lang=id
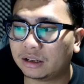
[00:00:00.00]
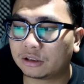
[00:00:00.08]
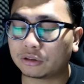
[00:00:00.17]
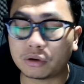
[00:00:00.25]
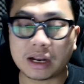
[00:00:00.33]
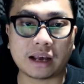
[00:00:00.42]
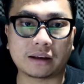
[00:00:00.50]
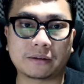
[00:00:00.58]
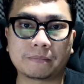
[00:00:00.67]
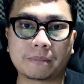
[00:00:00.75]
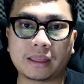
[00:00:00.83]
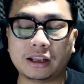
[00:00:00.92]
Todak
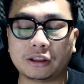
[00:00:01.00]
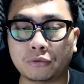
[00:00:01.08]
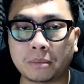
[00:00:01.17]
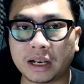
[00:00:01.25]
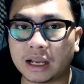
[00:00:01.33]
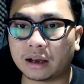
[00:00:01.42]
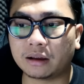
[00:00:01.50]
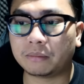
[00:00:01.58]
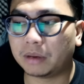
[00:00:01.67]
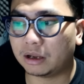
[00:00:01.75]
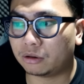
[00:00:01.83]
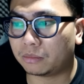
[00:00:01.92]
itu menang
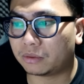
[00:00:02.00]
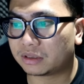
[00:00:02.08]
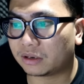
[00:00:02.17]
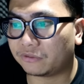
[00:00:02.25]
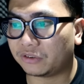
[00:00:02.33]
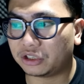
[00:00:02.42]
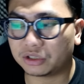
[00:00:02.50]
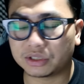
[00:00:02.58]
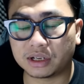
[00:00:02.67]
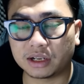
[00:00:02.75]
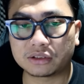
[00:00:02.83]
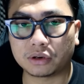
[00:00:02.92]
melawan Monster Vicious
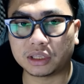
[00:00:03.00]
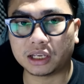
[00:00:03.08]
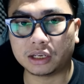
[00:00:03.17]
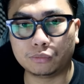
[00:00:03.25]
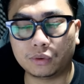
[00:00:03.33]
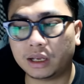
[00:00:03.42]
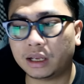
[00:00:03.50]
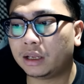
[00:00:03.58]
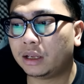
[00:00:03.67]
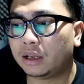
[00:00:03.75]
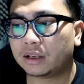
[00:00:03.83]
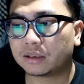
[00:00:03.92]
dengan skor 3-2.
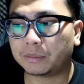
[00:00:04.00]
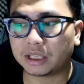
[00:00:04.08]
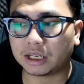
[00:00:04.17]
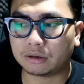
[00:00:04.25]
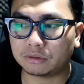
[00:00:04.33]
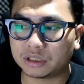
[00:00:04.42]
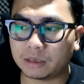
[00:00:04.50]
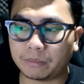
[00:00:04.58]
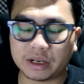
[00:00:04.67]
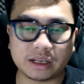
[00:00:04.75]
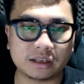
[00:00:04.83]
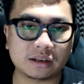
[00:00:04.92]
Sementara untuk JP
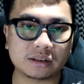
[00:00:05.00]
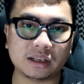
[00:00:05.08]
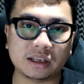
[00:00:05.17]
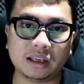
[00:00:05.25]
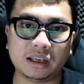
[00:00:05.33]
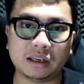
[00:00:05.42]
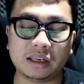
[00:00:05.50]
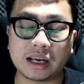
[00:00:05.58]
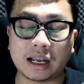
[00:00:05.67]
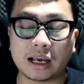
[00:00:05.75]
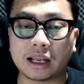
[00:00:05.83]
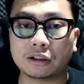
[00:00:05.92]
Niners ini
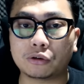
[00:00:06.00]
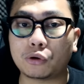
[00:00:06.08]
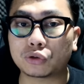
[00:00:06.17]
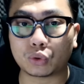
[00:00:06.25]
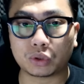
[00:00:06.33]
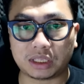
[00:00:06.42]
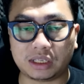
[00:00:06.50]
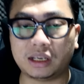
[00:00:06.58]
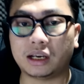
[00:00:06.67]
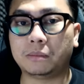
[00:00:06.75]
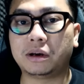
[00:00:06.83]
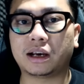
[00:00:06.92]
dikalahkan
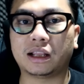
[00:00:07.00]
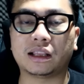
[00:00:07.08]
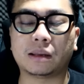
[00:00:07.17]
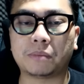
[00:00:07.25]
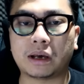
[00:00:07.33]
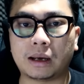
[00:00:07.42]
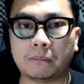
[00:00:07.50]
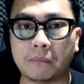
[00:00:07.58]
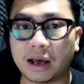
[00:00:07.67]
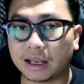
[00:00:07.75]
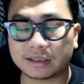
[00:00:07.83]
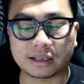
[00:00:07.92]
0-3 bahkan tanpa
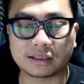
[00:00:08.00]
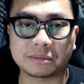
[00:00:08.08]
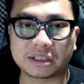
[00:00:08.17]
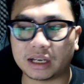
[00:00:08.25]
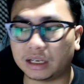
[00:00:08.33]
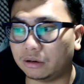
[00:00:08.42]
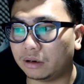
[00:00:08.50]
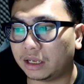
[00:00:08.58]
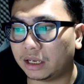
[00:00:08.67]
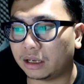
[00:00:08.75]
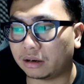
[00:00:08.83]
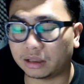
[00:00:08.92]
balasan sama sekali
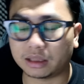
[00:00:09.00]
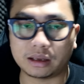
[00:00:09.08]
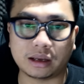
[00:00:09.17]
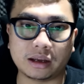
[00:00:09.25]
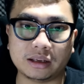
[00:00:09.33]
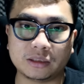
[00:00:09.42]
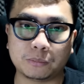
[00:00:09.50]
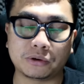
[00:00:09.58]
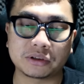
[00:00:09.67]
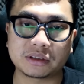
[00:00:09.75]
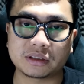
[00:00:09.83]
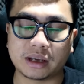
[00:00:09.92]
oleh Red
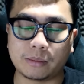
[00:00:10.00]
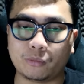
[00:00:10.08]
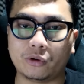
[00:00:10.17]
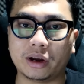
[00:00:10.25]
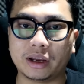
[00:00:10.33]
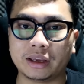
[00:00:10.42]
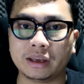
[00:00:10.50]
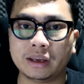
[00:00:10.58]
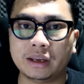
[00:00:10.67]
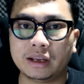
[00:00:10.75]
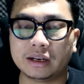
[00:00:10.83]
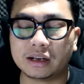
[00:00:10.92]
Esports MY.
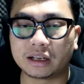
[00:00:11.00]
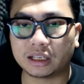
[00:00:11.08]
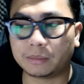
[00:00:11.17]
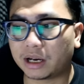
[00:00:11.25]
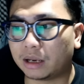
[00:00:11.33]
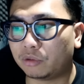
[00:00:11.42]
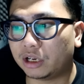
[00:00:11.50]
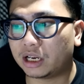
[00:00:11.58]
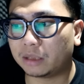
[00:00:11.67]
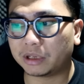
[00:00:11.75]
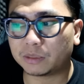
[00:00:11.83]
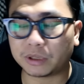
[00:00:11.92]
Dan kita bakal mulai dari
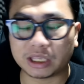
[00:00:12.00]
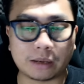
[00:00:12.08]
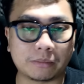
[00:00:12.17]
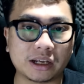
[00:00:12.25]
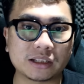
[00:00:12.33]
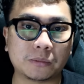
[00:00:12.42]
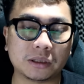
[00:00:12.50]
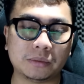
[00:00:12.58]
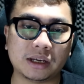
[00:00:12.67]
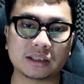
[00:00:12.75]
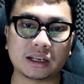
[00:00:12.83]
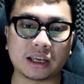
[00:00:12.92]
match pertama. Seperti
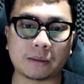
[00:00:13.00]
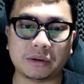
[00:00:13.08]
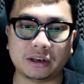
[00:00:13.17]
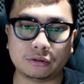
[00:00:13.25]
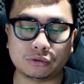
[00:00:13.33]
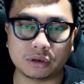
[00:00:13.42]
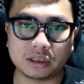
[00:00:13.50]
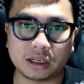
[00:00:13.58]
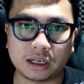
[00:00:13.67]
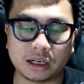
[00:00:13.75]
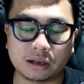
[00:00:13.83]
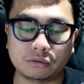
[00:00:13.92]
biasa recap ini tujuannya
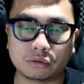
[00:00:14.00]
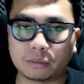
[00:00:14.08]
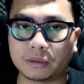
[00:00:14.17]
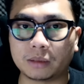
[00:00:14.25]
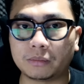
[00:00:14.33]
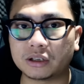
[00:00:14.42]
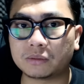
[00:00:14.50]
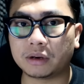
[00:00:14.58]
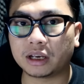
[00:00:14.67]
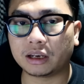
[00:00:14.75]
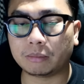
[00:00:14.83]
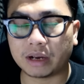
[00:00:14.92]
adalah untuk teman-teman
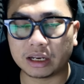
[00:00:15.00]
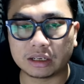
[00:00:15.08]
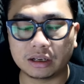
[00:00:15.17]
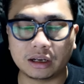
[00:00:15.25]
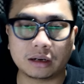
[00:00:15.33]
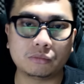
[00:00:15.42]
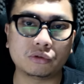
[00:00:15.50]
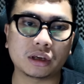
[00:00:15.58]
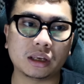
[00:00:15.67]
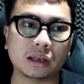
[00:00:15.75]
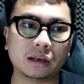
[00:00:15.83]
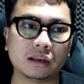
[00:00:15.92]
sebagai reminder
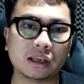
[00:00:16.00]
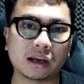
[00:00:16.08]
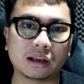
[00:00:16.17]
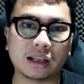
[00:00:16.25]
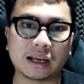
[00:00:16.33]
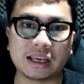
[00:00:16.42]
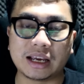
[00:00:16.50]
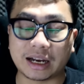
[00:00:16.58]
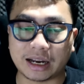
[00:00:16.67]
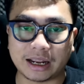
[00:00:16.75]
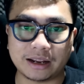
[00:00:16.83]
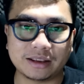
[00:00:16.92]
mungkin yang lagi
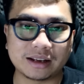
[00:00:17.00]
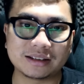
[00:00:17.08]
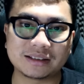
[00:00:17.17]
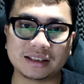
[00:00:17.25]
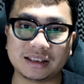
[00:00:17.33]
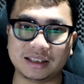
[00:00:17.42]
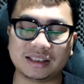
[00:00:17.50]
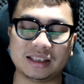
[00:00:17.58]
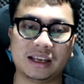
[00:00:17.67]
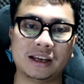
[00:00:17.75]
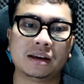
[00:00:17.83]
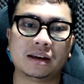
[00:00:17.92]
ngereng dan
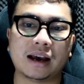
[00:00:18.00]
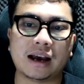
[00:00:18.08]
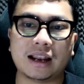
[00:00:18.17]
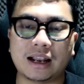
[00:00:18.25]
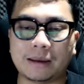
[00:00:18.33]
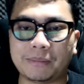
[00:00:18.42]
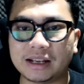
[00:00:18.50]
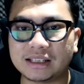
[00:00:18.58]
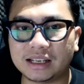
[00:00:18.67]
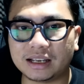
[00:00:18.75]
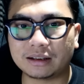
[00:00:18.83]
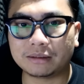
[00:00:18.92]
sejenisnya. Hal-hal apa
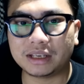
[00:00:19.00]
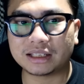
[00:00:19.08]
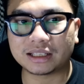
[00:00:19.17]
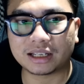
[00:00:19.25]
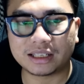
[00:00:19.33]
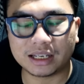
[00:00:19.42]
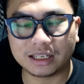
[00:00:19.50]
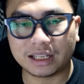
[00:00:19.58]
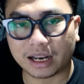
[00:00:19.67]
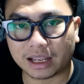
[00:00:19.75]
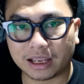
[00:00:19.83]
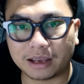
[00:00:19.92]
aja yang biasa terjadi di
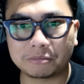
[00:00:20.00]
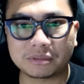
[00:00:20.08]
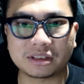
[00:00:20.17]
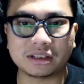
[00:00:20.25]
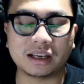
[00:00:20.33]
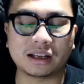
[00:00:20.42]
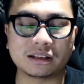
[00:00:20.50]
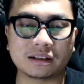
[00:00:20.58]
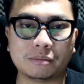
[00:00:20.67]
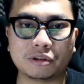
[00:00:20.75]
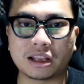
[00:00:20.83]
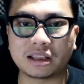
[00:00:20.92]
rank games yang
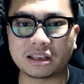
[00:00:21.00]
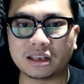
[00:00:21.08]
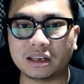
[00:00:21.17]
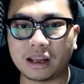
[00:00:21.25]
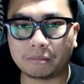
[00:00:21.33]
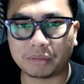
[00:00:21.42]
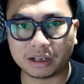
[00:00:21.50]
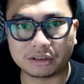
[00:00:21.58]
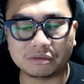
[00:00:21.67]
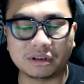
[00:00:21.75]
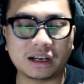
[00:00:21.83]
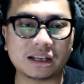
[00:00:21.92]
kebetulan terjadi di MPL
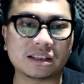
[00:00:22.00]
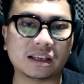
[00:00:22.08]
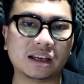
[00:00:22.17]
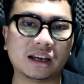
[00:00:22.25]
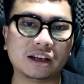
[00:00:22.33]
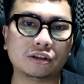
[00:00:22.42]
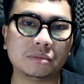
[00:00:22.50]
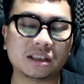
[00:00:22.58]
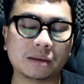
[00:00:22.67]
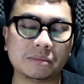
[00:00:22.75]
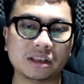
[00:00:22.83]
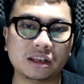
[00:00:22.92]
juga sehingga itu
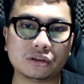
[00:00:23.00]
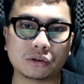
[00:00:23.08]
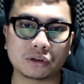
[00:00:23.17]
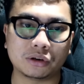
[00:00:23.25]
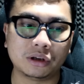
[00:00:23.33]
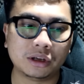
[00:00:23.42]
bisa menjadi contoh